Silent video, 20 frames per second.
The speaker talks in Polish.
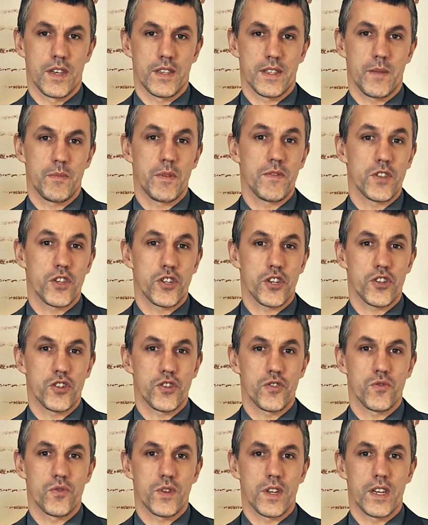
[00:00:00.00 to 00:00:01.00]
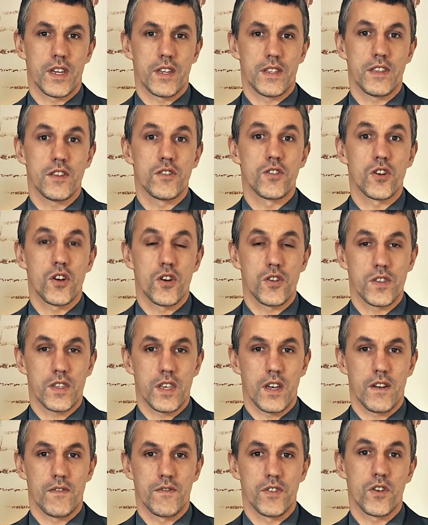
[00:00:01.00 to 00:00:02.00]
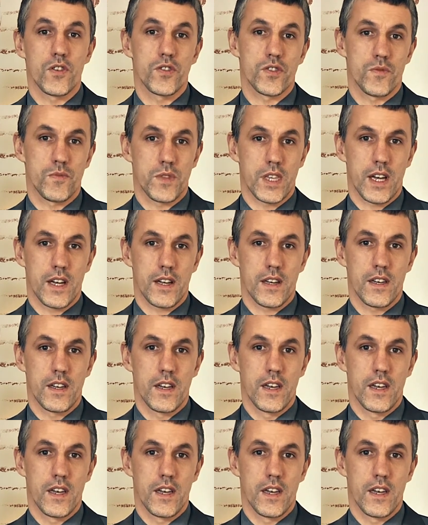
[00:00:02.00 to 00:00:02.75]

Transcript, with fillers: Za pewne rzeczy, które nie do końca wychodzą tak,